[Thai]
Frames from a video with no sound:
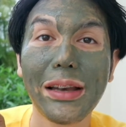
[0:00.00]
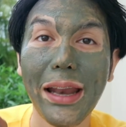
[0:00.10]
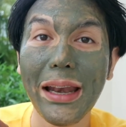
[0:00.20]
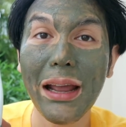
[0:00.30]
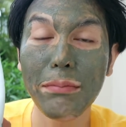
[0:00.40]

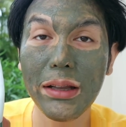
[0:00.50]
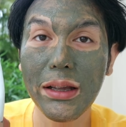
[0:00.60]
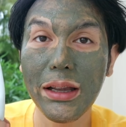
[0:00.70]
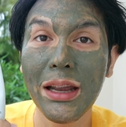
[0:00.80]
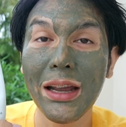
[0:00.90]
แนะนำเล
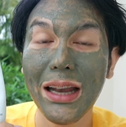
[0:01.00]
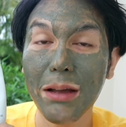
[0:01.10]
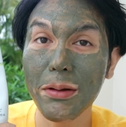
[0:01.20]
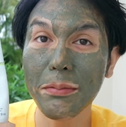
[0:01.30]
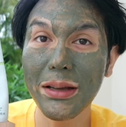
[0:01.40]
ยถ้า
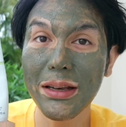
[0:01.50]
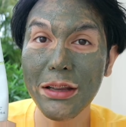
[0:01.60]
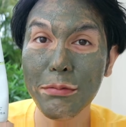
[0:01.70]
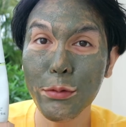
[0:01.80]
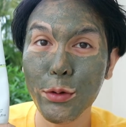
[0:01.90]
เพื่อนๆ
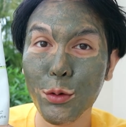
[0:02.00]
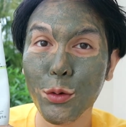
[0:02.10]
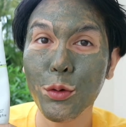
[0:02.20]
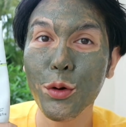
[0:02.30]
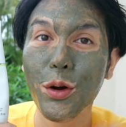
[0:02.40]
ที่มีผิว
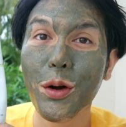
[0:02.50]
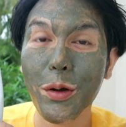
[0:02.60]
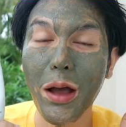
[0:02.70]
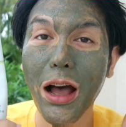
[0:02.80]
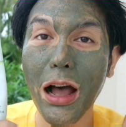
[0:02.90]

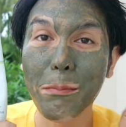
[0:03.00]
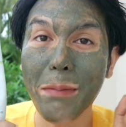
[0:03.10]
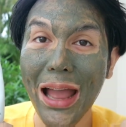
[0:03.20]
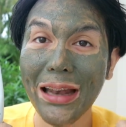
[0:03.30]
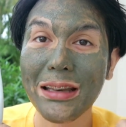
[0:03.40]
อ่า
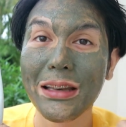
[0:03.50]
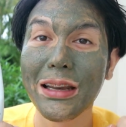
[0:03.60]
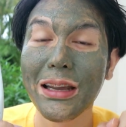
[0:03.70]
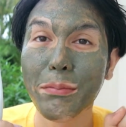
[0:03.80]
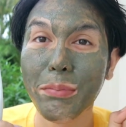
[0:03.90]
มัน
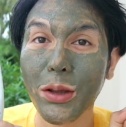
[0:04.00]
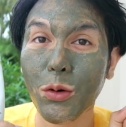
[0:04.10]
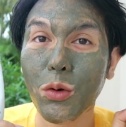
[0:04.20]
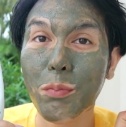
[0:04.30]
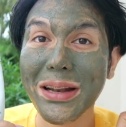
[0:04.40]
ผิว
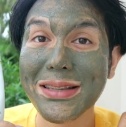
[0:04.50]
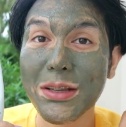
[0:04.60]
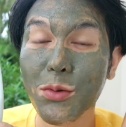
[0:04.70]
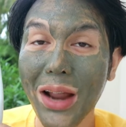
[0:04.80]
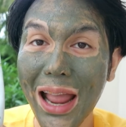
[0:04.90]
เป็น
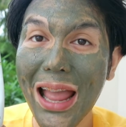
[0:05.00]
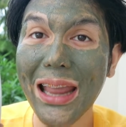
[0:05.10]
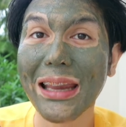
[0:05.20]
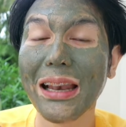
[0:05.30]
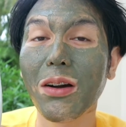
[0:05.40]
สิวง่าย
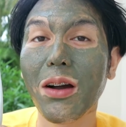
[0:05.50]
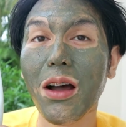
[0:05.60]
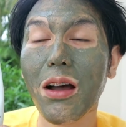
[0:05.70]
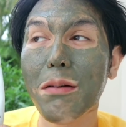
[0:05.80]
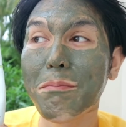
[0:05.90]
แล้วก็
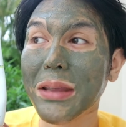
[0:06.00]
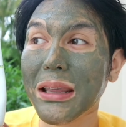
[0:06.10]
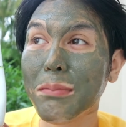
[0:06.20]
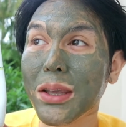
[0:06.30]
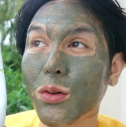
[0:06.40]
มี
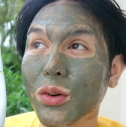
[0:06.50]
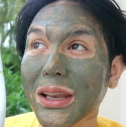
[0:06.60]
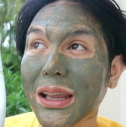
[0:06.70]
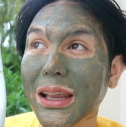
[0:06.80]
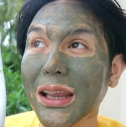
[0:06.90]
ผิว
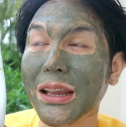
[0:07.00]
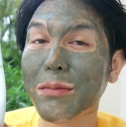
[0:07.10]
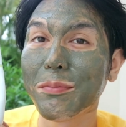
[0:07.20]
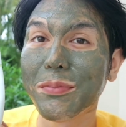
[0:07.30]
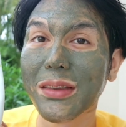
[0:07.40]
ที่
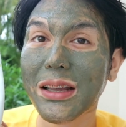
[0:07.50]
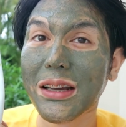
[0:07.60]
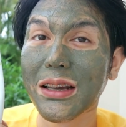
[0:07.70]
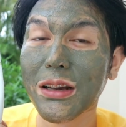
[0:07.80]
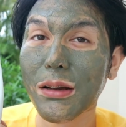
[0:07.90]

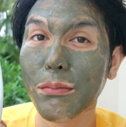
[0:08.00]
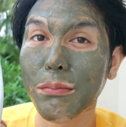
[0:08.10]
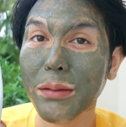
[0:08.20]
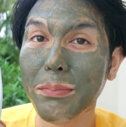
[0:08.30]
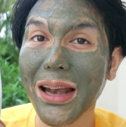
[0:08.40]

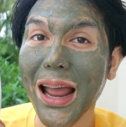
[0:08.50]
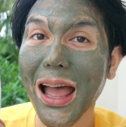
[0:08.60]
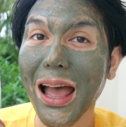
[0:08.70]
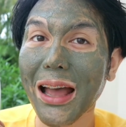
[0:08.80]
มีปัญหา